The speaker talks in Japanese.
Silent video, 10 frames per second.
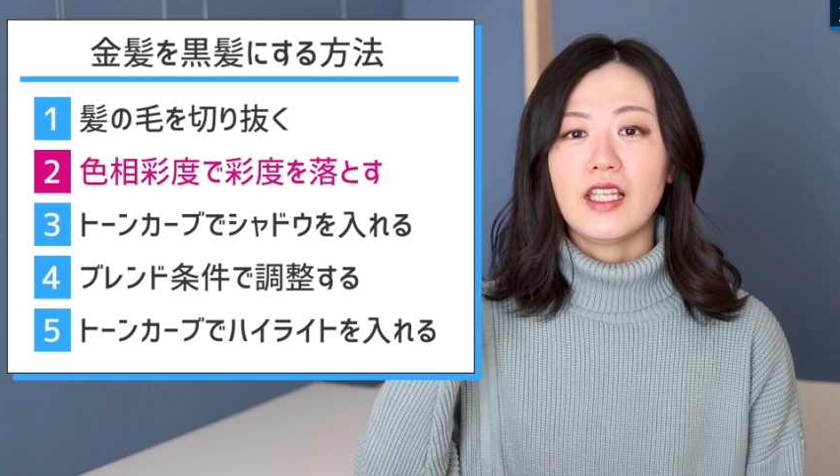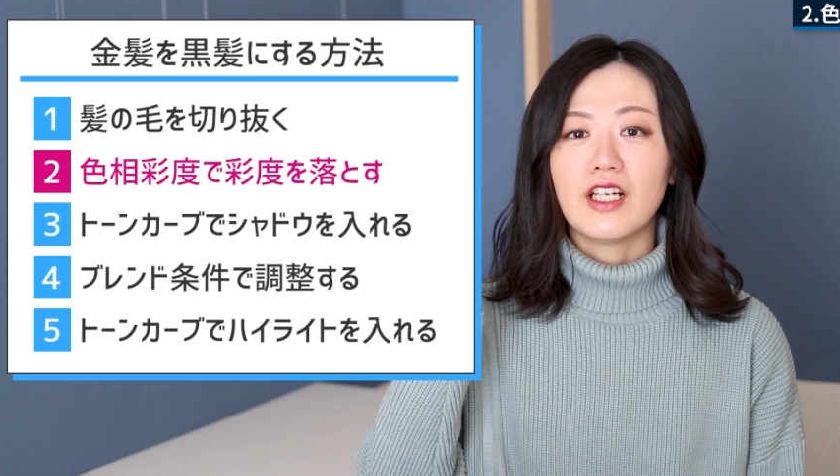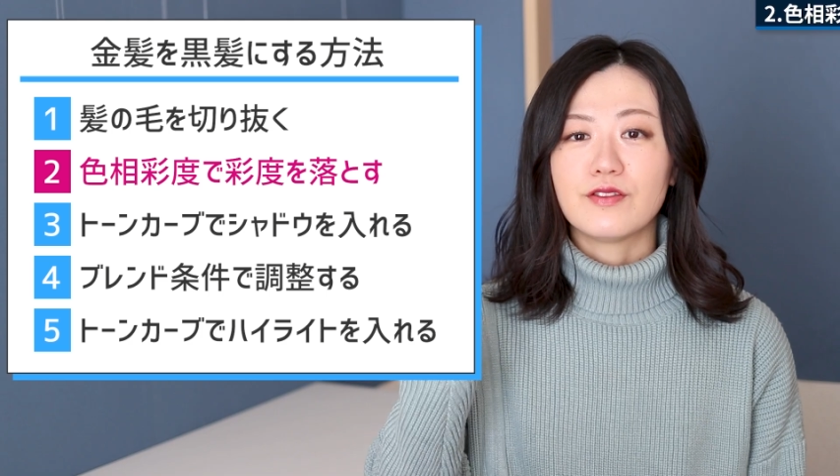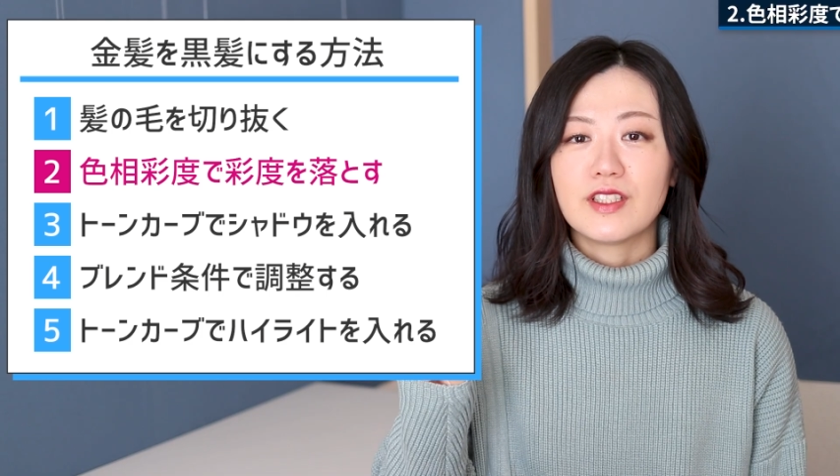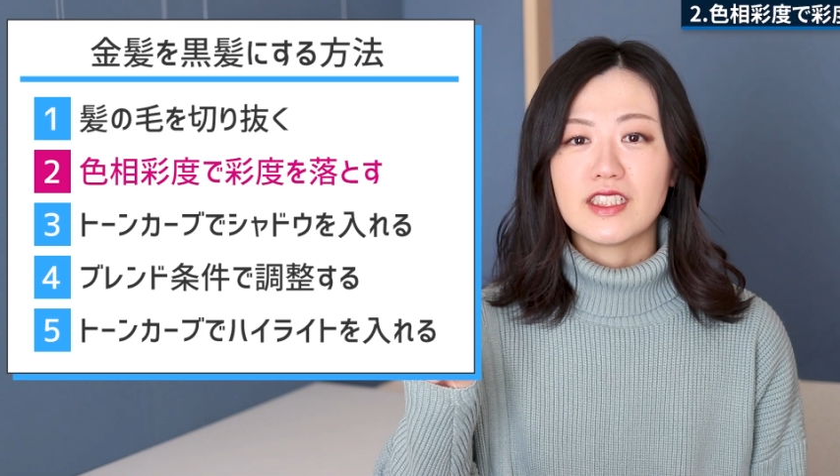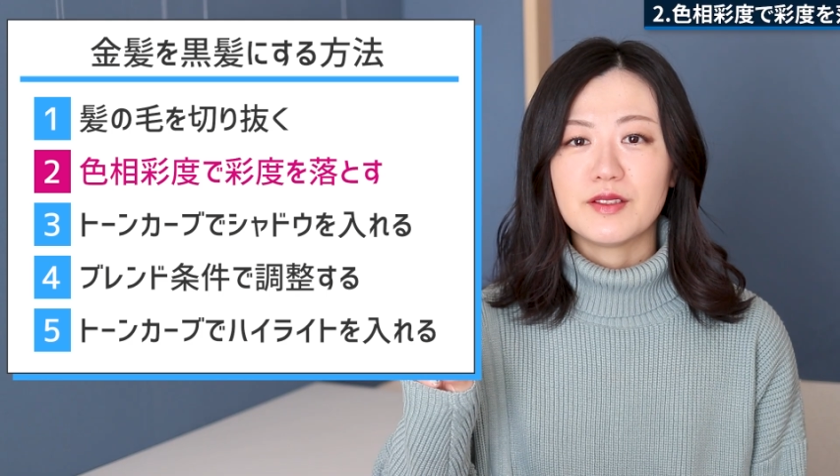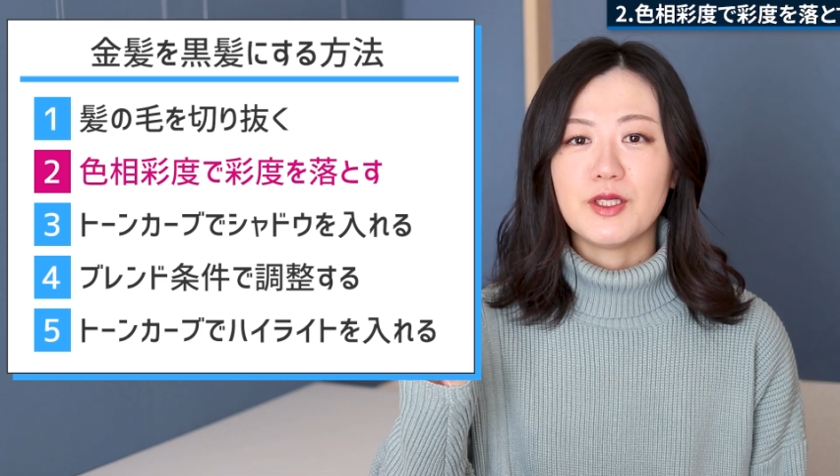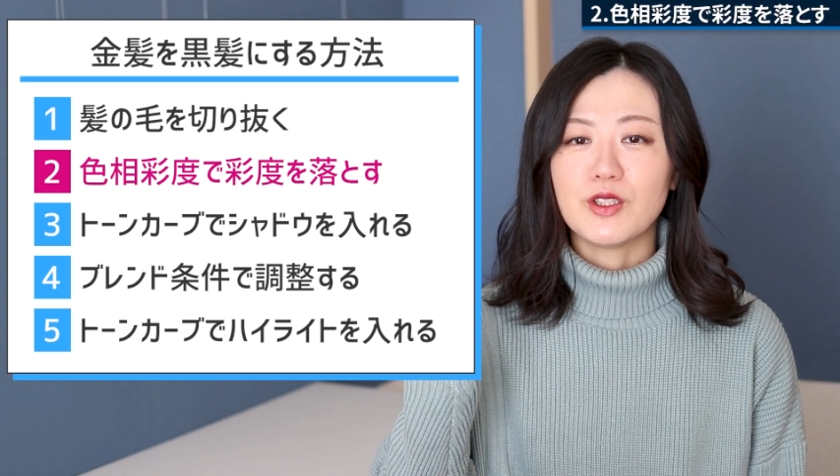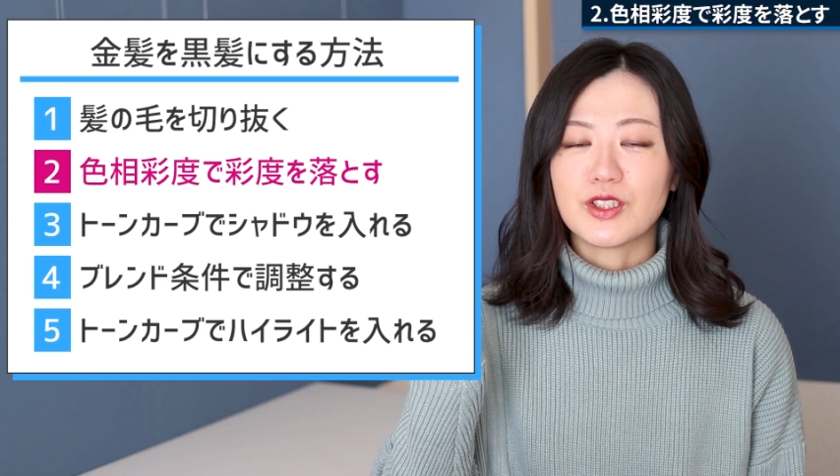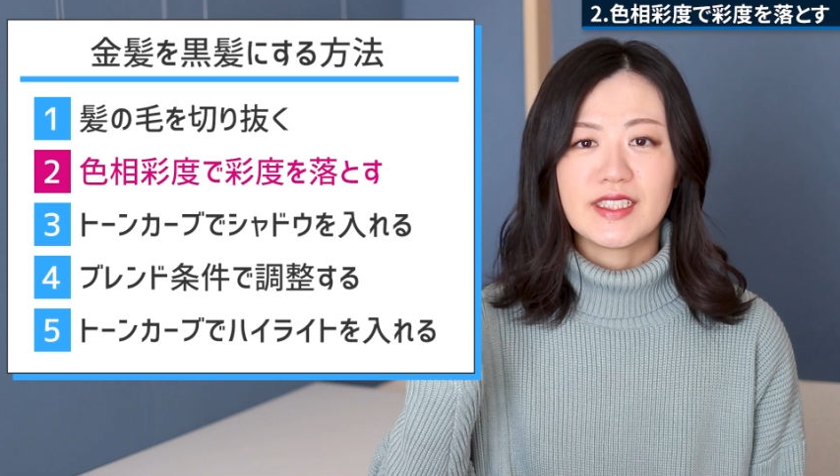では2
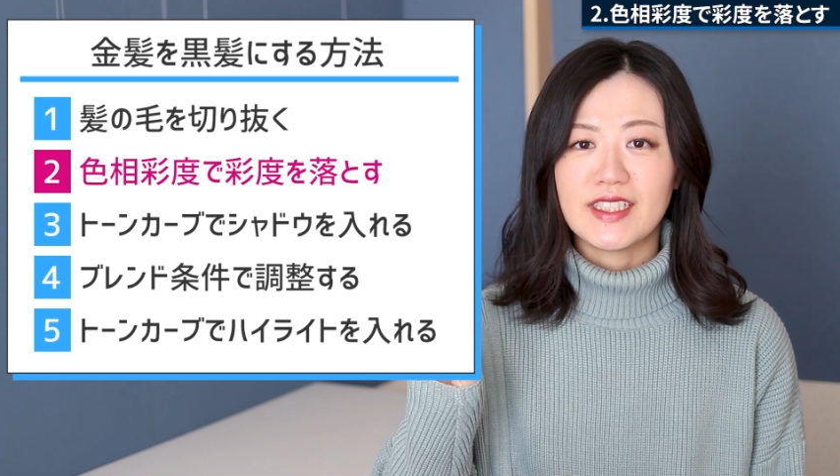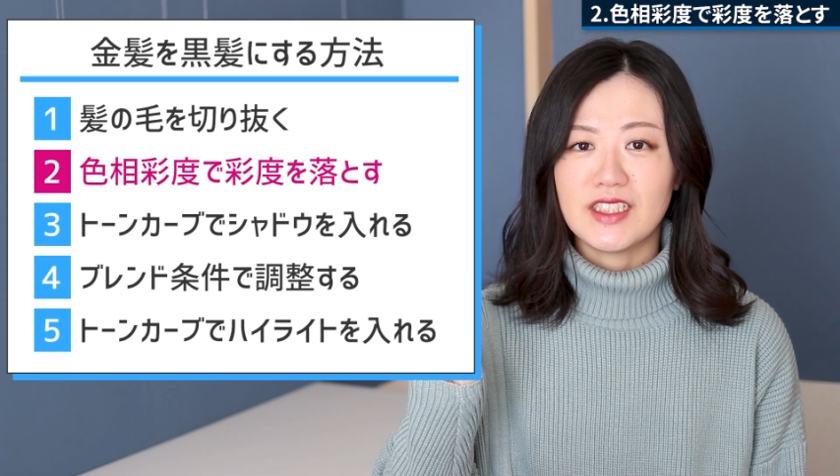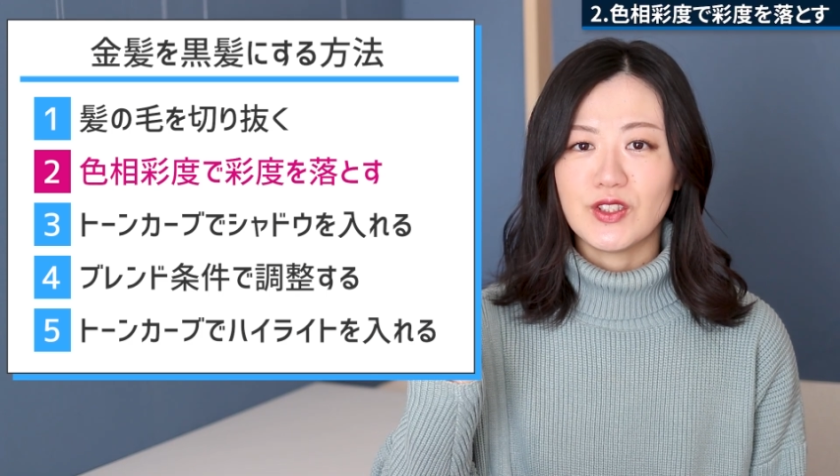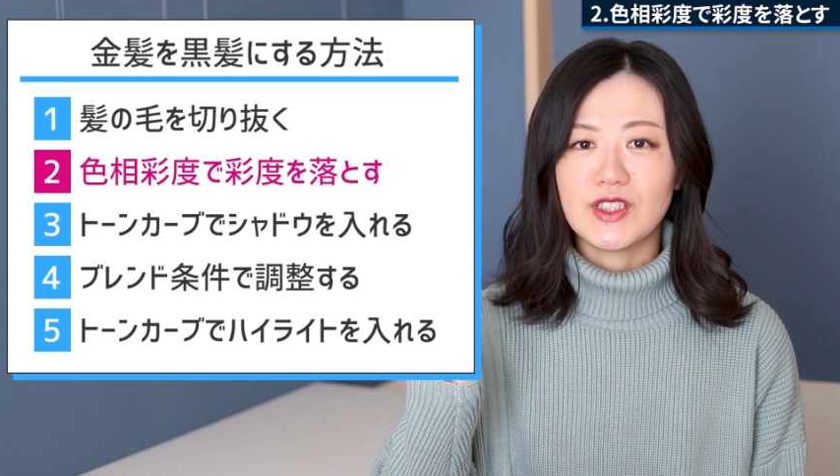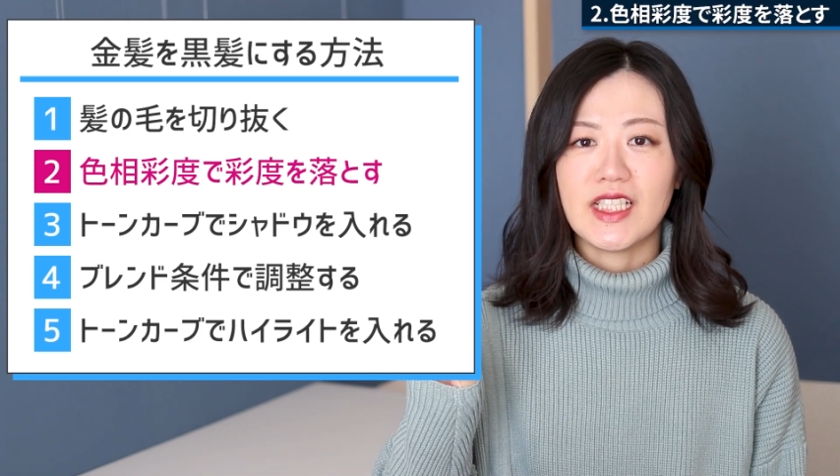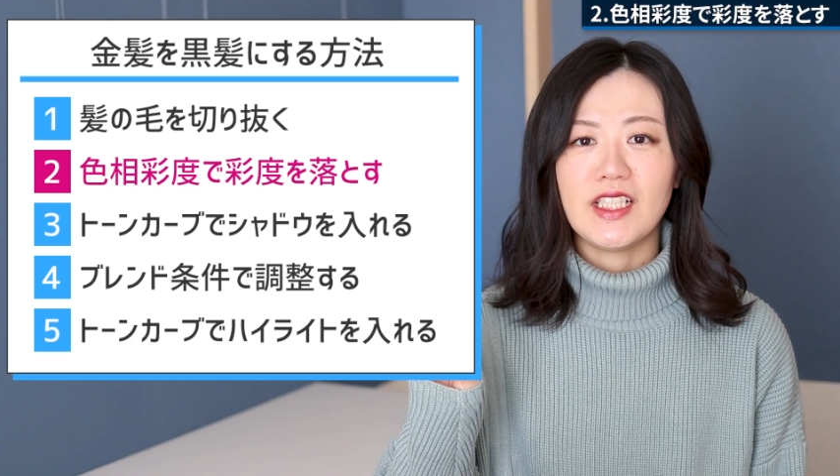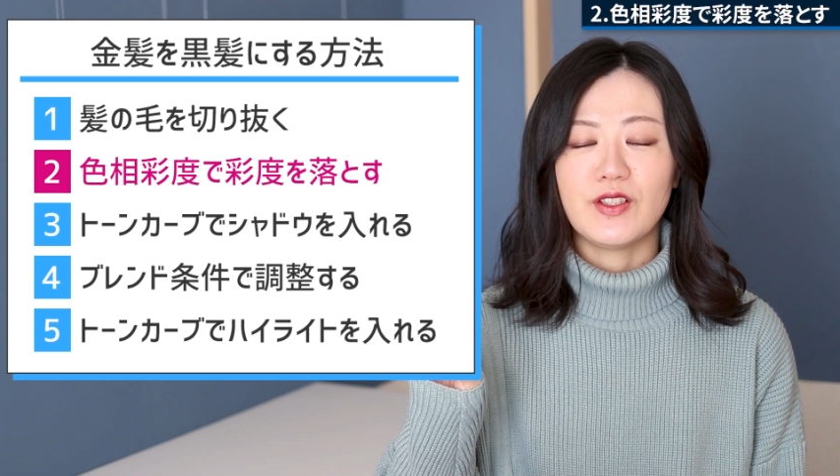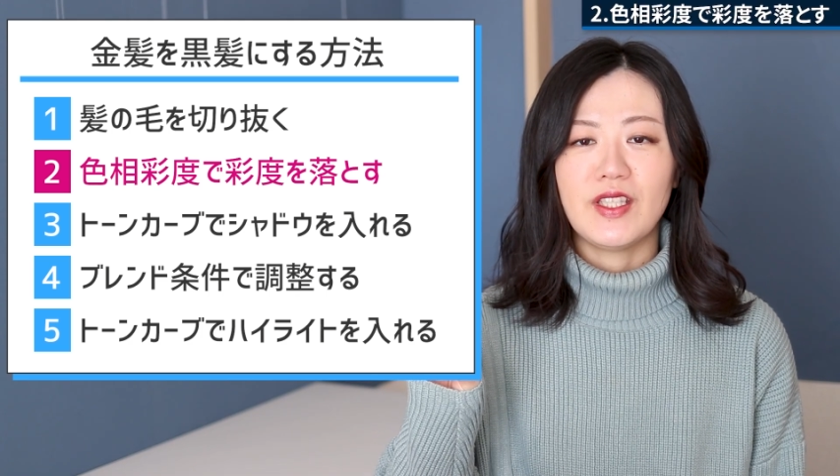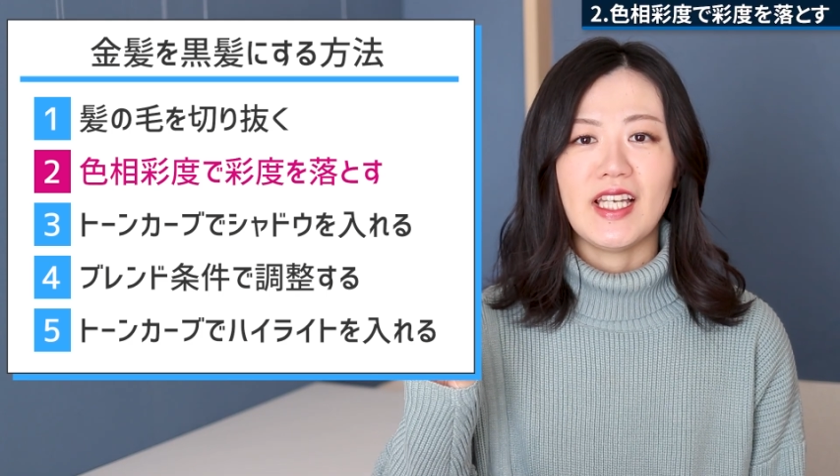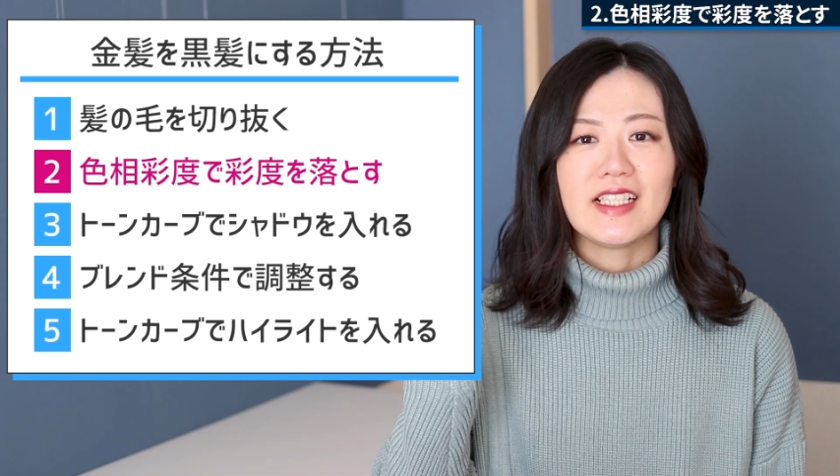つ目の色素
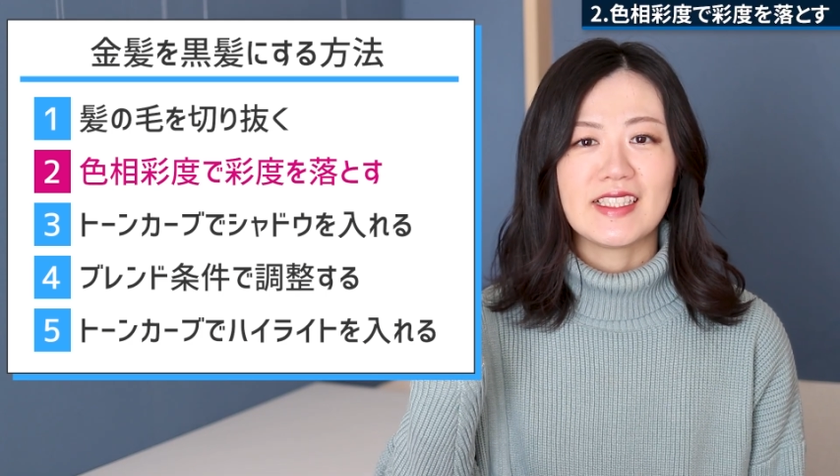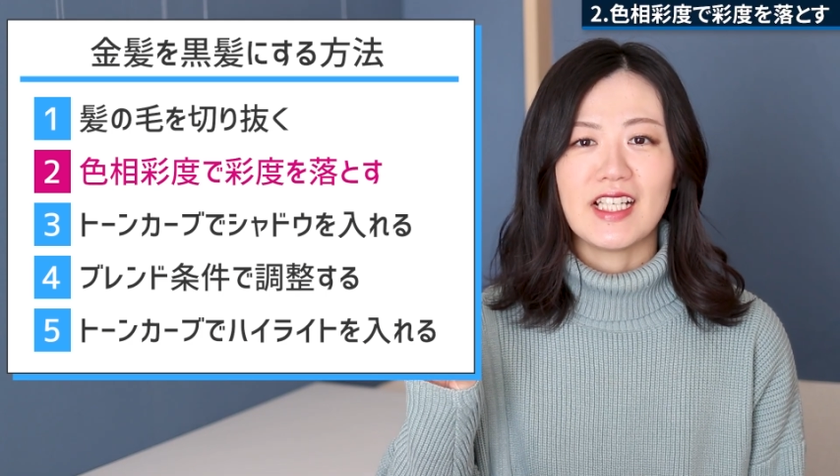サイドで